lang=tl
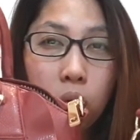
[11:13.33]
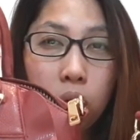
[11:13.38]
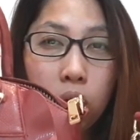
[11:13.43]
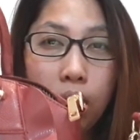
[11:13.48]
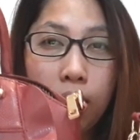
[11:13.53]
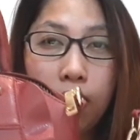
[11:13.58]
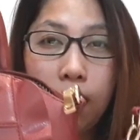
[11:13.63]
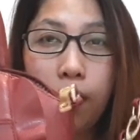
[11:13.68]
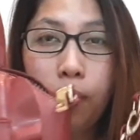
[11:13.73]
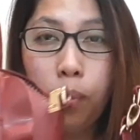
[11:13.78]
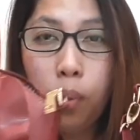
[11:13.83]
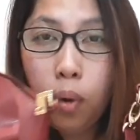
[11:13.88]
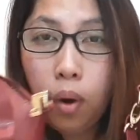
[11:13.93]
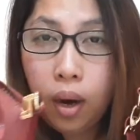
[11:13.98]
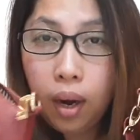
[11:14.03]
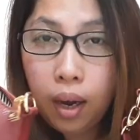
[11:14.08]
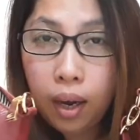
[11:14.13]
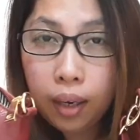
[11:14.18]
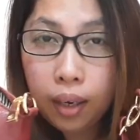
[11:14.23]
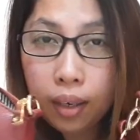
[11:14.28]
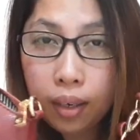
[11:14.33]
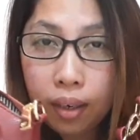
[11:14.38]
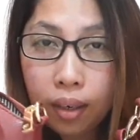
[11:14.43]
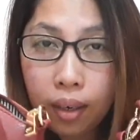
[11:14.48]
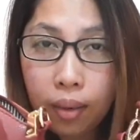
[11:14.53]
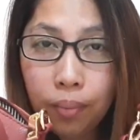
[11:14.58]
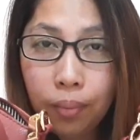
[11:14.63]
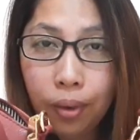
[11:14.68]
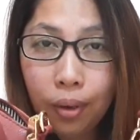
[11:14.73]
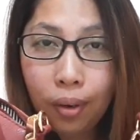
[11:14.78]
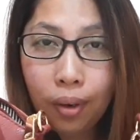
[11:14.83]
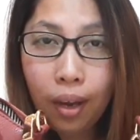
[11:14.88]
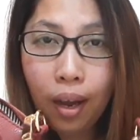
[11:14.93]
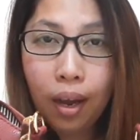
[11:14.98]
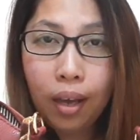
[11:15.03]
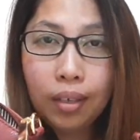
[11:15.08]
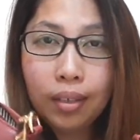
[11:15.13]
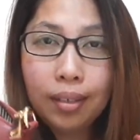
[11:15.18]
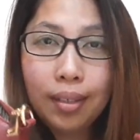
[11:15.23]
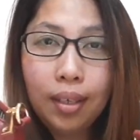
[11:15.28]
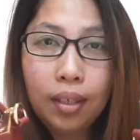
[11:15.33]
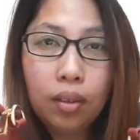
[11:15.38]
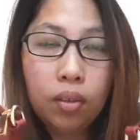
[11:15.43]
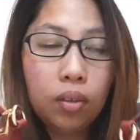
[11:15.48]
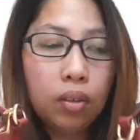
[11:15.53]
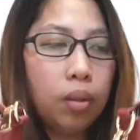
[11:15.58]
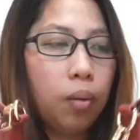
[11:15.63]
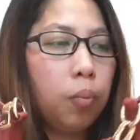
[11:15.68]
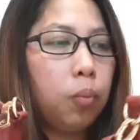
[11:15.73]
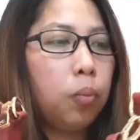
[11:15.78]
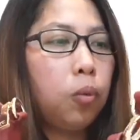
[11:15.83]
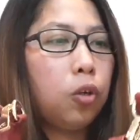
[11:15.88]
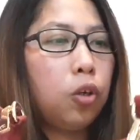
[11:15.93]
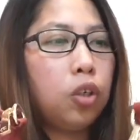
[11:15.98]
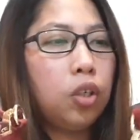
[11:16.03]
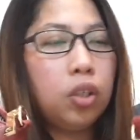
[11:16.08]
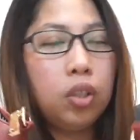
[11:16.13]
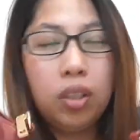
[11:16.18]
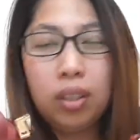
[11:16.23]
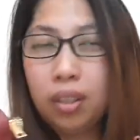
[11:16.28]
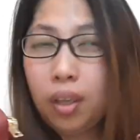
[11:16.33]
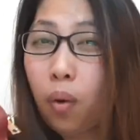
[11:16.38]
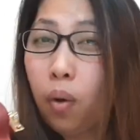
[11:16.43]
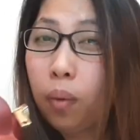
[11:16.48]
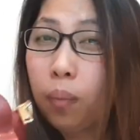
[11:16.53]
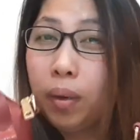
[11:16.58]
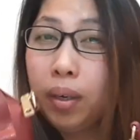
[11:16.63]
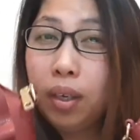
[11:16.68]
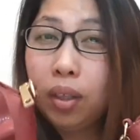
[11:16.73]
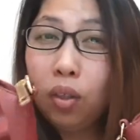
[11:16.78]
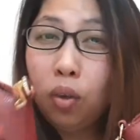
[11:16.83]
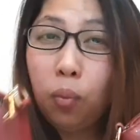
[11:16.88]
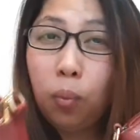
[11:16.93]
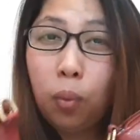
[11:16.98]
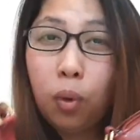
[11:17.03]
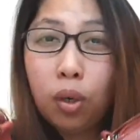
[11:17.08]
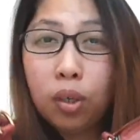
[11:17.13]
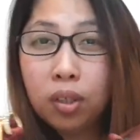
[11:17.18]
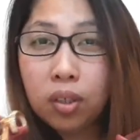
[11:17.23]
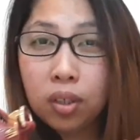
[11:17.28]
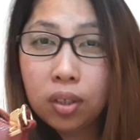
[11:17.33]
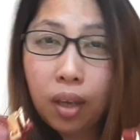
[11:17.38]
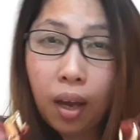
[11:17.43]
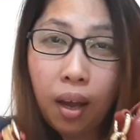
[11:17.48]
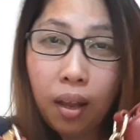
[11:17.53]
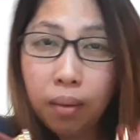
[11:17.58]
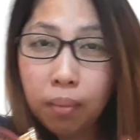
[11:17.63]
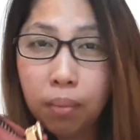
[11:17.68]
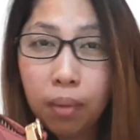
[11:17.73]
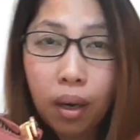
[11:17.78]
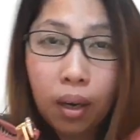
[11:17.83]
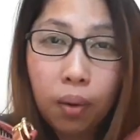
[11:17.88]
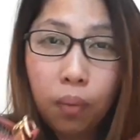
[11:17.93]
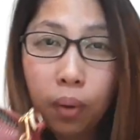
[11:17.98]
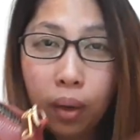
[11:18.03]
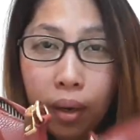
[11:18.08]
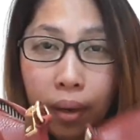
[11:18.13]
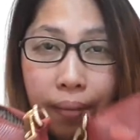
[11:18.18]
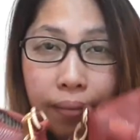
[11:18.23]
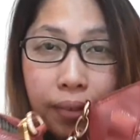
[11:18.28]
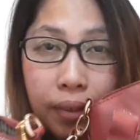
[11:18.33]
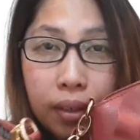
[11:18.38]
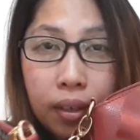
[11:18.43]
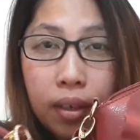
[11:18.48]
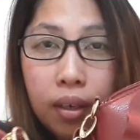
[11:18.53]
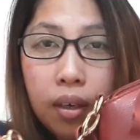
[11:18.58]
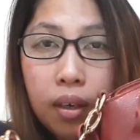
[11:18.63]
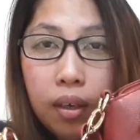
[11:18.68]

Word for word: yan lang po ang aking review, guys, dito sa Porsche. Tawag ba nito? Porsche, handbag, whatever.